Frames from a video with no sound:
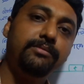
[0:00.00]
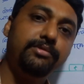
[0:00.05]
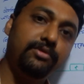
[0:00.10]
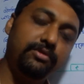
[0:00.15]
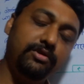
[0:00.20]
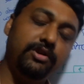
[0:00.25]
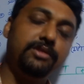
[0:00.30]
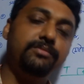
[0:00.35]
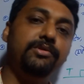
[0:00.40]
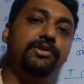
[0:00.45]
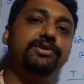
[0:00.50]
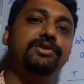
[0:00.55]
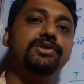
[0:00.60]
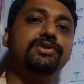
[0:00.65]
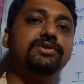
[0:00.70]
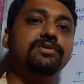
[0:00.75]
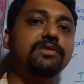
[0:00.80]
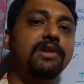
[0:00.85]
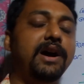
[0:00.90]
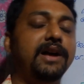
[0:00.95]
প্রকট
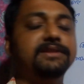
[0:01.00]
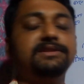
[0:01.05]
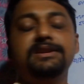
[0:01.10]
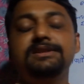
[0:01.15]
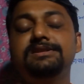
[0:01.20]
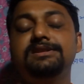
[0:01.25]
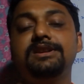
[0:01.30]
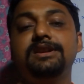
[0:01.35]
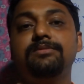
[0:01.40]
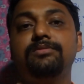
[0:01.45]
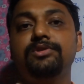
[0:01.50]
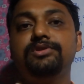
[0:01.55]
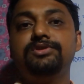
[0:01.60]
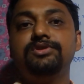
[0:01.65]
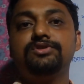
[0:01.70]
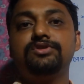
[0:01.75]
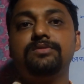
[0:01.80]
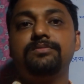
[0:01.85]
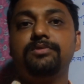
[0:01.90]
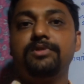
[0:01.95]
বৈশিষ্ট্য আর যে জিনের
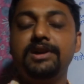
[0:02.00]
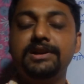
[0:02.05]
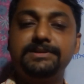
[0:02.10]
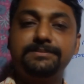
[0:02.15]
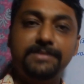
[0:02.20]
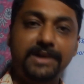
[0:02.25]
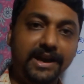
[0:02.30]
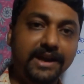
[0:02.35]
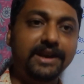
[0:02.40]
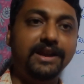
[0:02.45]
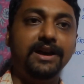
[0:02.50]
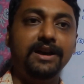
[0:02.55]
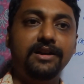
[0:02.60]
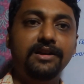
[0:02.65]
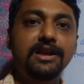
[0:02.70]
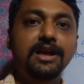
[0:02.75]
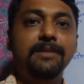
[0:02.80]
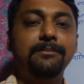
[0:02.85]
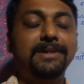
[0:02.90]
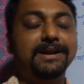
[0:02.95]
বৈশিষ্ট্য প্রকাশ পায় না
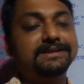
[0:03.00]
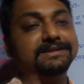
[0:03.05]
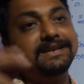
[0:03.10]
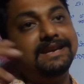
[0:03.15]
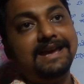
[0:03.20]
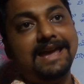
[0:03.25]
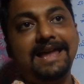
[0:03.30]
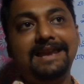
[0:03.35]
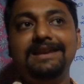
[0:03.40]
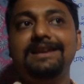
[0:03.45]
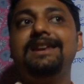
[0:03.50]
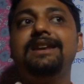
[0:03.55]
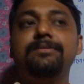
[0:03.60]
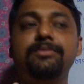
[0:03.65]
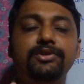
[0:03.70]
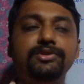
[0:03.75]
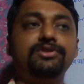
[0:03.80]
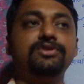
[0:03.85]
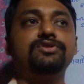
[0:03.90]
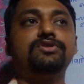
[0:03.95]
বা যে অ্যালিলের
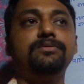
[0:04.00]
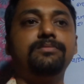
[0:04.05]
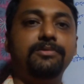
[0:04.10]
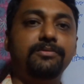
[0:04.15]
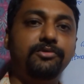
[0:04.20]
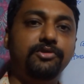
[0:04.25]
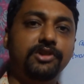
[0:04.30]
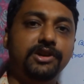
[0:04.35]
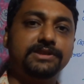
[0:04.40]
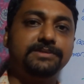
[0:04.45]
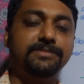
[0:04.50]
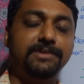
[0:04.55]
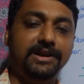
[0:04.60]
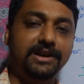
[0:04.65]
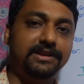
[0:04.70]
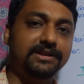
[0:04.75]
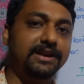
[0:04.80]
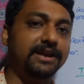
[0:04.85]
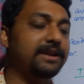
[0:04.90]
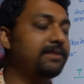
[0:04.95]
বৈশিষ্ট্য প্রকাশ পায়
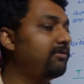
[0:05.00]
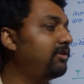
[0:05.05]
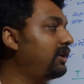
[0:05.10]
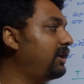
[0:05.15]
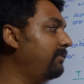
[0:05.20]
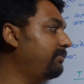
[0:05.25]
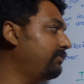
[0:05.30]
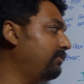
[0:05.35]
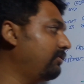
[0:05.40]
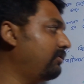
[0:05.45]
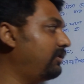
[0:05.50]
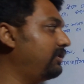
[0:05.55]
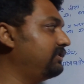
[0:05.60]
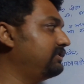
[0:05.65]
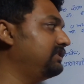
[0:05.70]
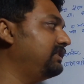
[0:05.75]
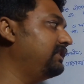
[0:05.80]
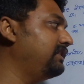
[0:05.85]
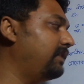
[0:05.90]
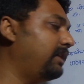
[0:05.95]
না তাকে বলা হয় প্রকট
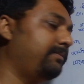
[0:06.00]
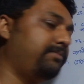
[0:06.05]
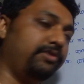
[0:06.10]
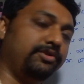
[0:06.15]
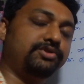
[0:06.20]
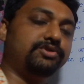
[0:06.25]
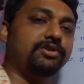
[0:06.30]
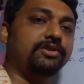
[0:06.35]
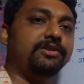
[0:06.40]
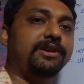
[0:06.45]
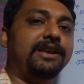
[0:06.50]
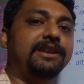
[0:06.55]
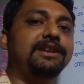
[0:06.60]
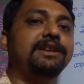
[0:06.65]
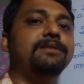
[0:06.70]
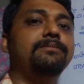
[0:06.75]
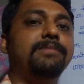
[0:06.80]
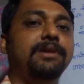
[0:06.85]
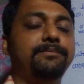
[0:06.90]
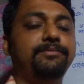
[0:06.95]
জিন এই প্রচ্ছন্ন
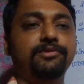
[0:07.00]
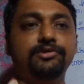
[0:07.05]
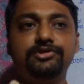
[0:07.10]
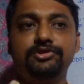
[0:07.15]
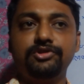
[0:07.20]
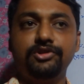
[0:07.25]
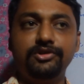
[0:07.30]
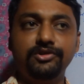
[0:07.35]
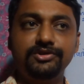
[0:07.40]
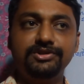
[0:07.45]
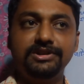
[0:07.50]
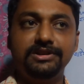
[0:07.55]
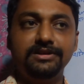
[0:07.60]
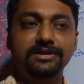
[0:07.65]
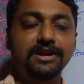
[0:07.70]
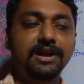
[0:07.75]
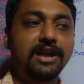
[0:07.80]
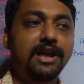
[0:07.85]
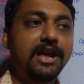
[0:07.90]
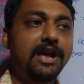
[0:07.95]
অ্যালিল বা প্রচ্ছন্ন জিন
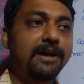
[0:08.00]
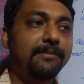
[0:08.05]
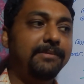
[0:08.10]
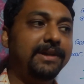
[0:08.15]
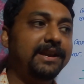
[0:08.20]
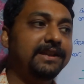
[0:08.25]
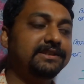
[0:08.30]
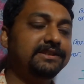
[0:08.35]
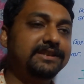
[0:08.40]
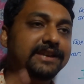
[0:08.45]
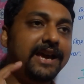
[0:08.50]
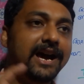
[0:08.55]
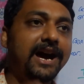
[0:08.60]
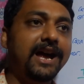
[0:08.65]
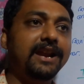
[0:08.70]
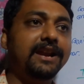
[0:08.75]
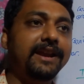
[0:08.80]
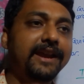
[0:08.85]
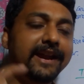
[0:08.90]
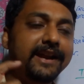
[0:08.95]
মানে যে
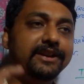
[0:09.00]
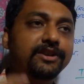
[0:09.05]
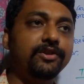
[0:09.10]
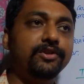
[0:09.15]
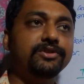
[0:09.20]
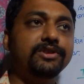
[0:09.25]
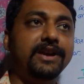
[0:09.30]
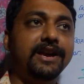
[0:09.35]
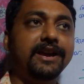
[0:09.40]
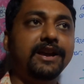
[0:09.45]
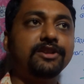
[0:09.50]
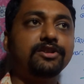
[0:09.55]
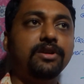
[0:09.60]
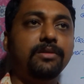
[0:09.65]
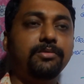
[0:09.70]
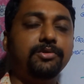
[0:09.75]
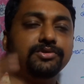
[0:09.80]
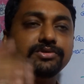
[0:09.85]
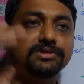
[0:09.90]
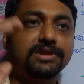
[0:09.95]
যার হেট্রোজাইগাস
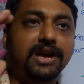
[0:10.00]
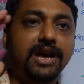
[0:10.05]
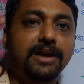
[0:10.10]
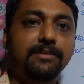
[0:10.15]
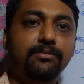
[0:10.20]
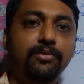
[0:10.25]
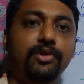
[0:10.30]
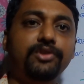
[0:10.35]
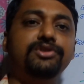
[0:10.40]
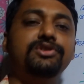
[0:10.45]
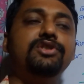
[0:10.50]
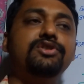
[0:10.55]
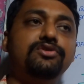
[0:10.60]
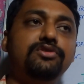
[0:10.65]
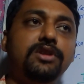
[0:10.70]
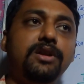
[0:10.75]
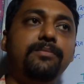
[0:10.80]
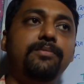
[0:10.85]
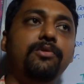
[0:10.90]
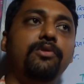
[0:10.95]
অবস্থায়
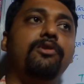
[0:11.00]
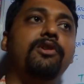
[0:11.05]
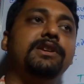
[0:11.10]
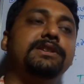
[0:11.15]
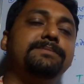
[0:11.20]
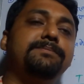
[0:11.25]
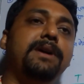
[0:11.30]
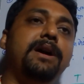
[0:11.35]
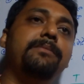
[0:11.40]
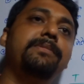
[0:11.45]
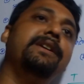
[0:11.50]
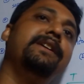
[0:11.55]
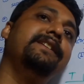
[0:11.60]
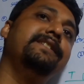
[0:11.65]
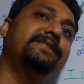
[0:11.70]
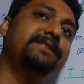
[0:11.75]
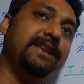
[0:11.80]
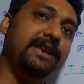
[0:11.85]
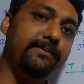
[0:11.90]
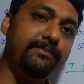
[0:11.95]
বৈশিষ্ট্যটা প্রকাশ পাবে
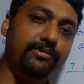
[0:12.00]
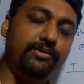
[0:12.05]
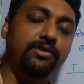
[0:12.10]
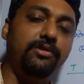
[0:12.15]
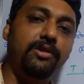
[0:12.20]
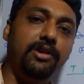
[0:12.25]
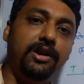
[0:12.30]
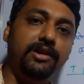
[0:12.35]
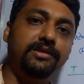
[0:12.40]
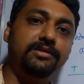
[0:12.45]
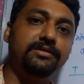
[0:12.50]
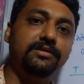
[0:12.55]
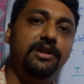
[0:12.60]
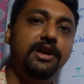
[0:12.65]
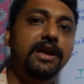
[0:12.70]
সে প্রকট